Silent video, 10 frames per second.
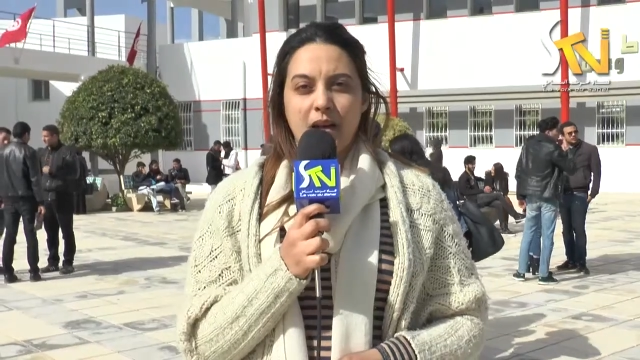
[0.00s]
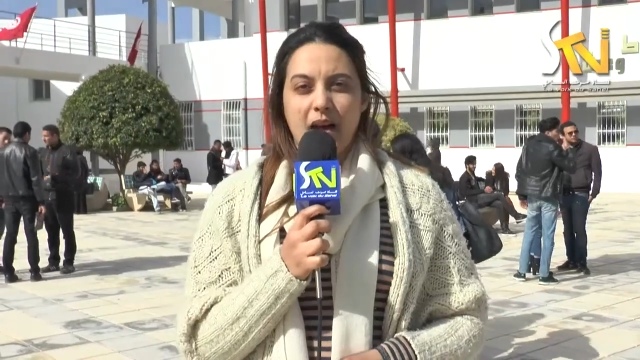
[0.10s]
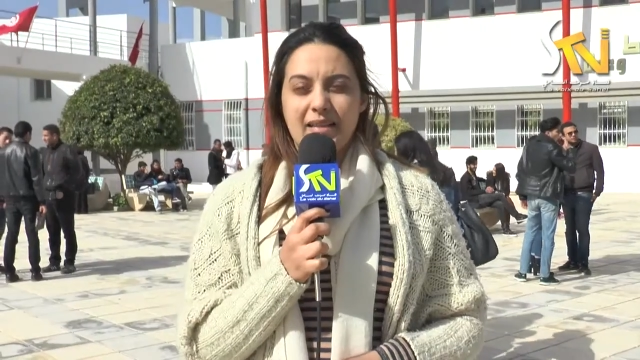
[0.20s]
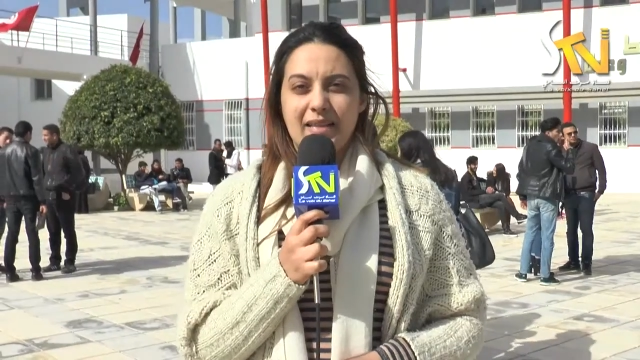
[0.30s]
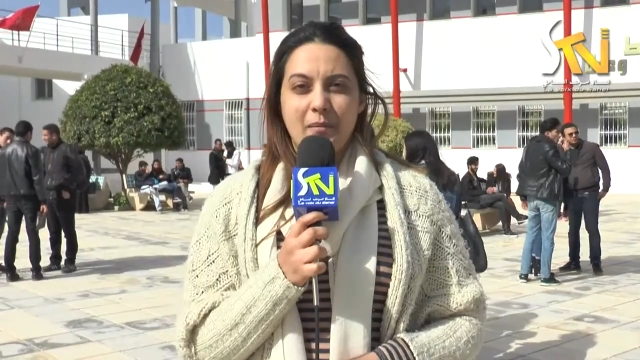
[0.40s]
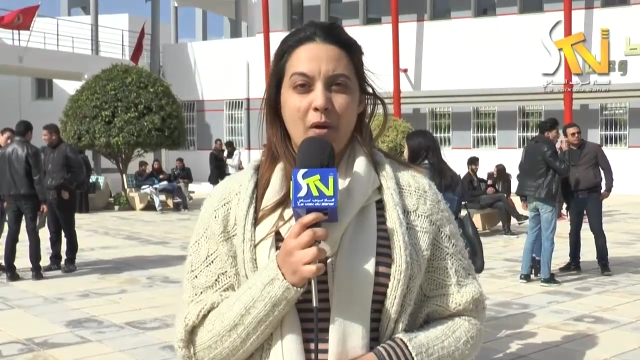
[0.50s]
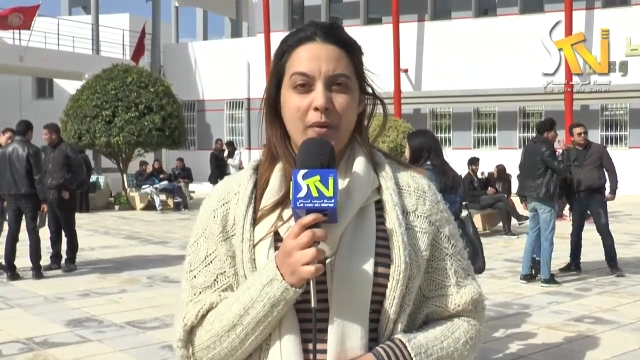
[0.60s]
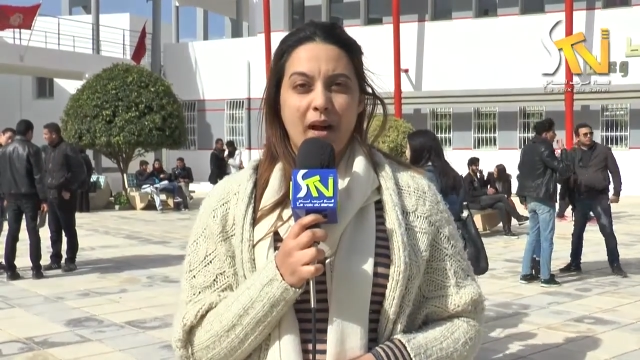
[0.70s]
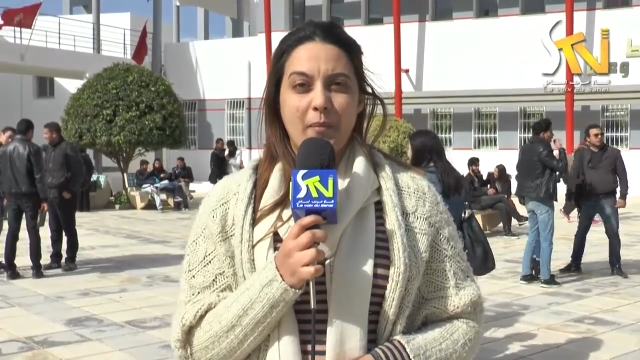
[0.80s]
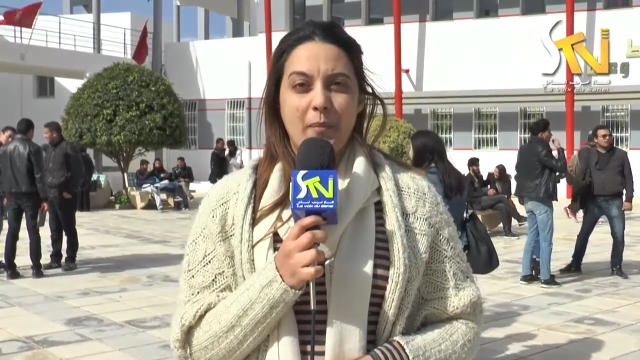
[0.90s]
عسلامة
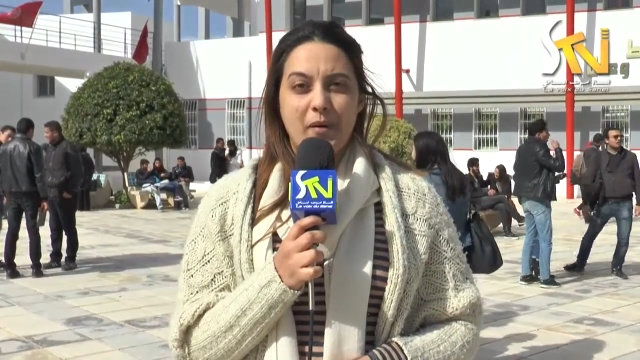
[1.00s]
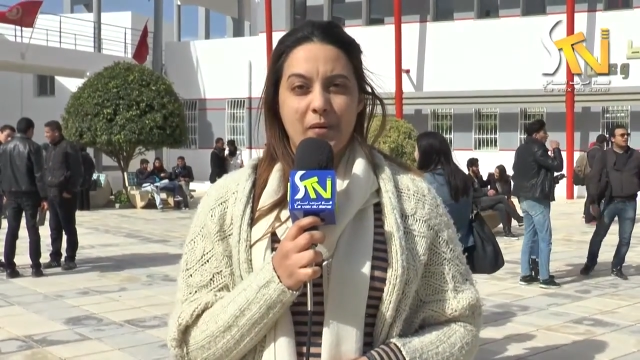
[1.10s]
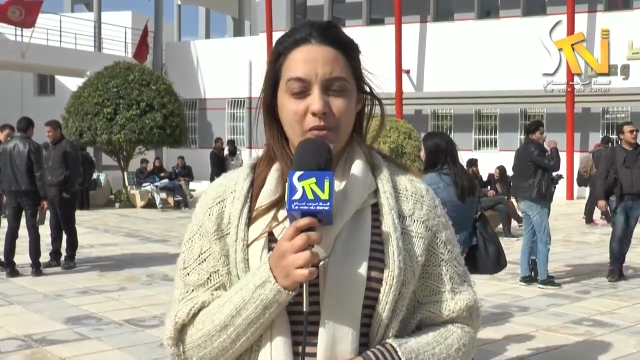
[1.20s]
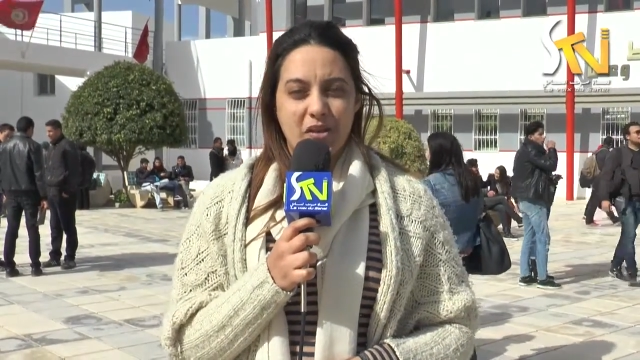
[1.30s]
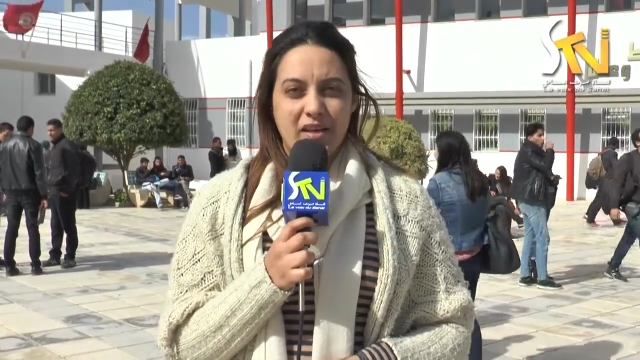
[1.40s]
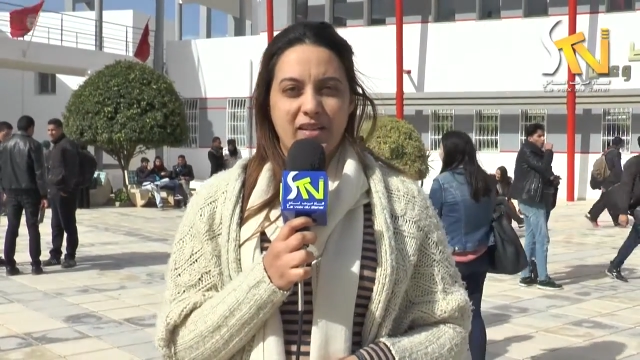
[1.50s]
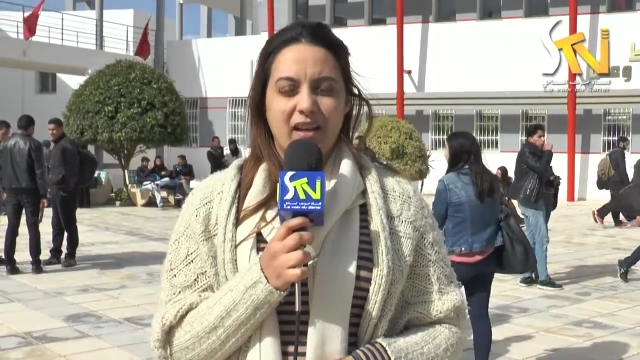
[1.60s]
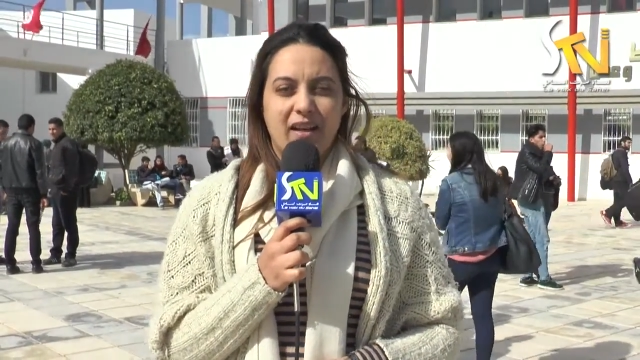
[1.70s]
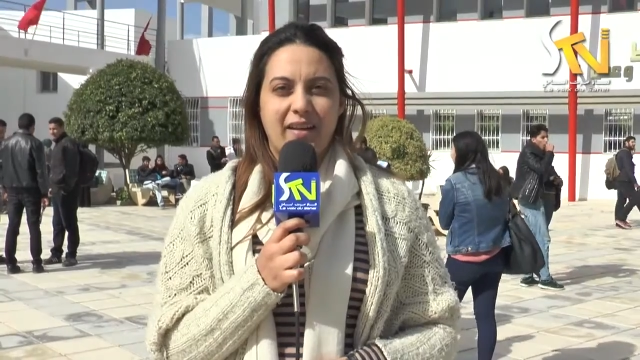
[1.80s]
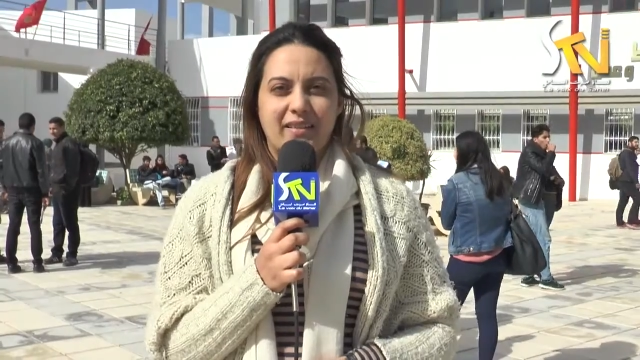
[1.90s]
ومرحبا بكم مشاهدي
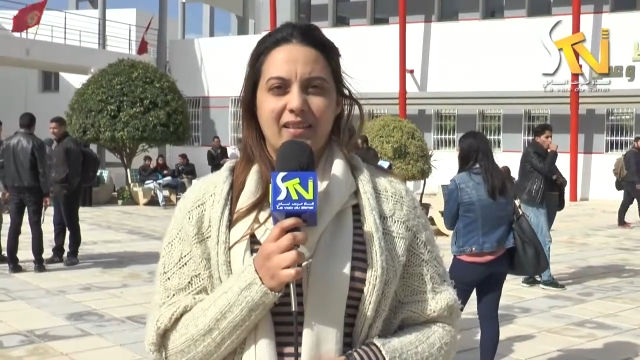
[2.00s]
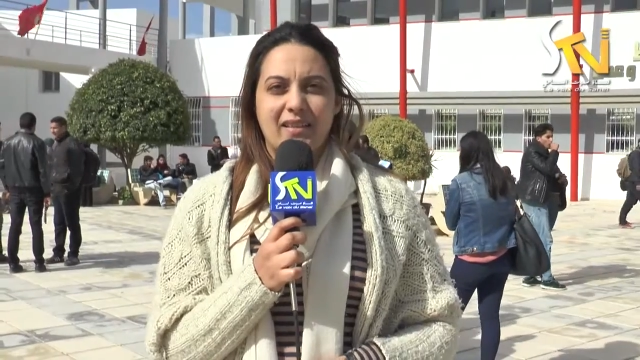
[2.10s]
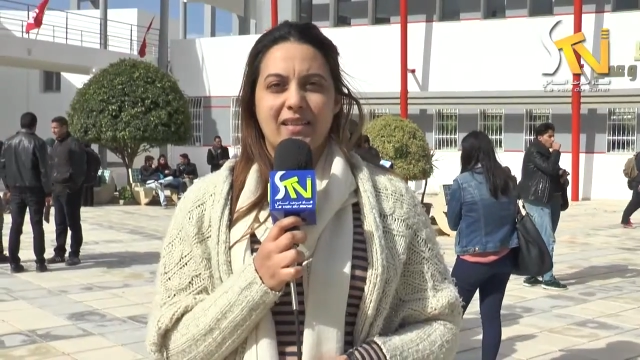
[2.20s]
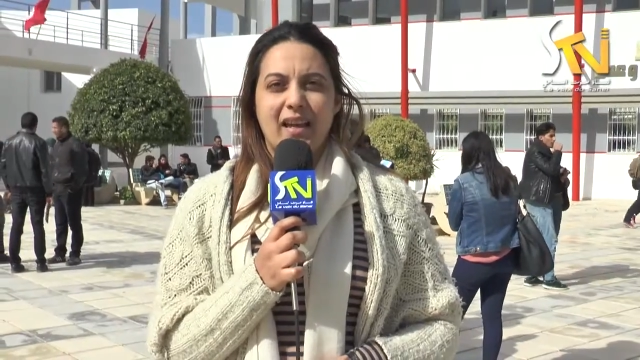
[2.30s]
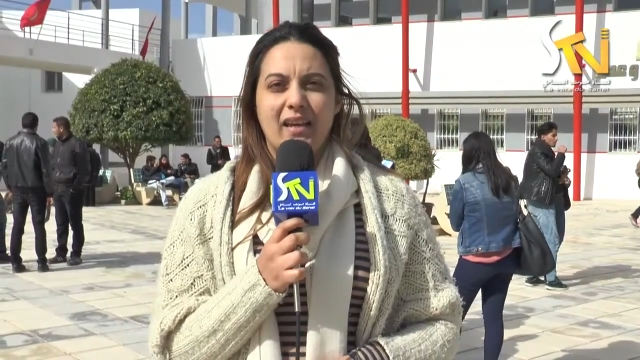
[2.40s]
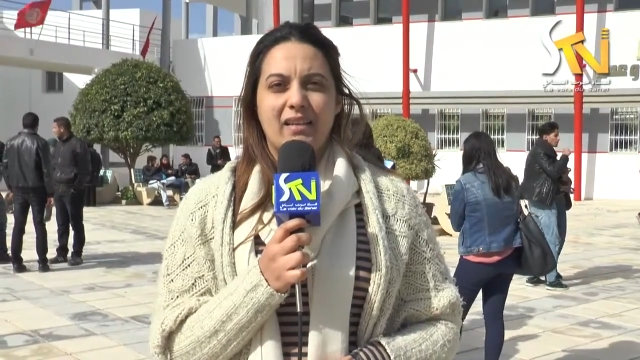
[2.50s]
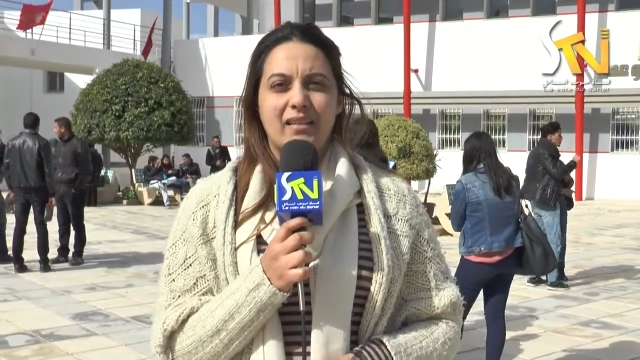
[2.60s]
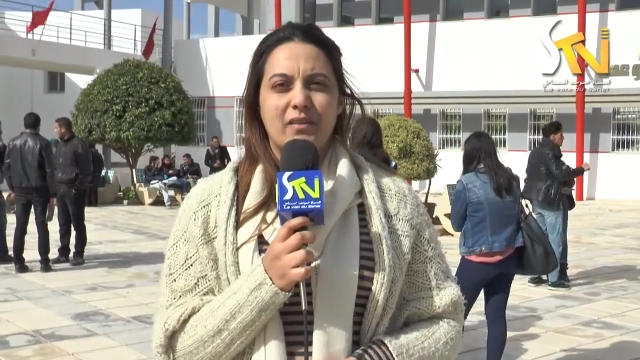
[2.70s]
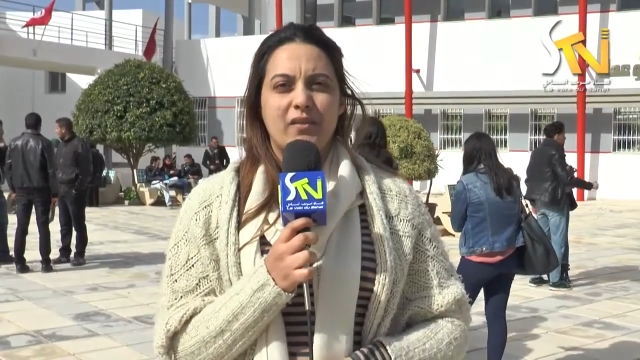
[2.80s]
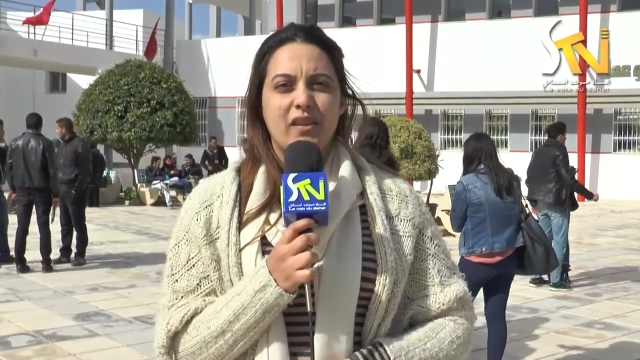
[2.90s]
قناة ساحل
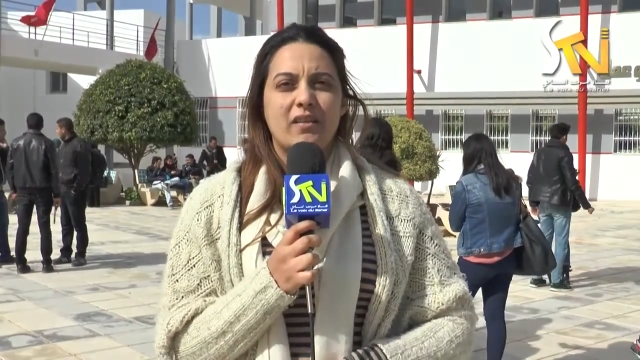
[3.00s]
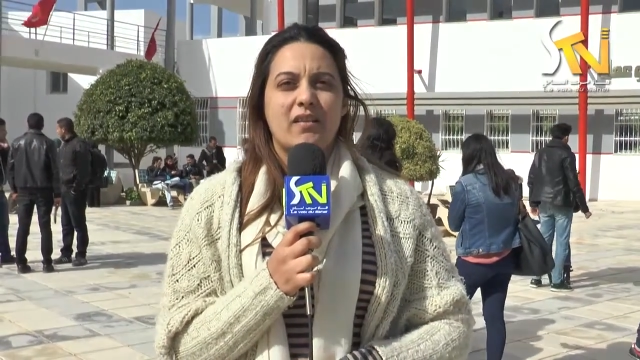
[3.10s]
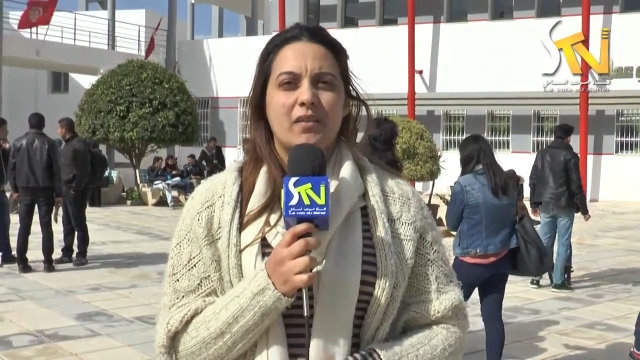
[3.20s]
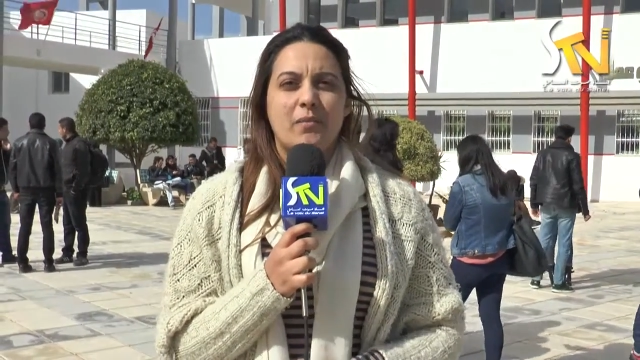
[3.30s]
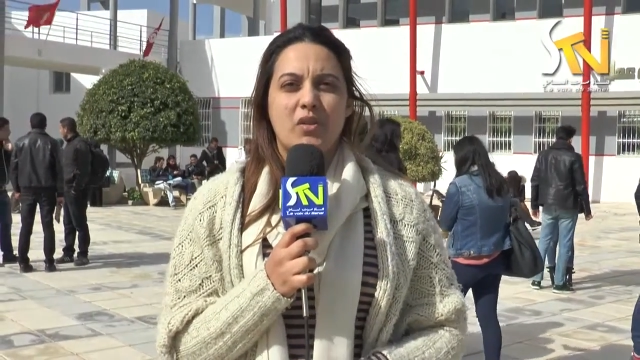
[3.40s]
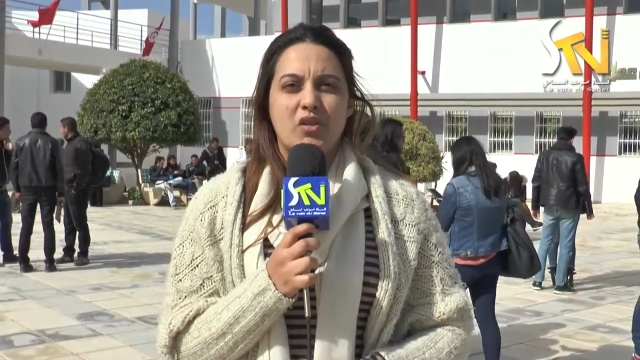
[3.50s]
تي في تنظم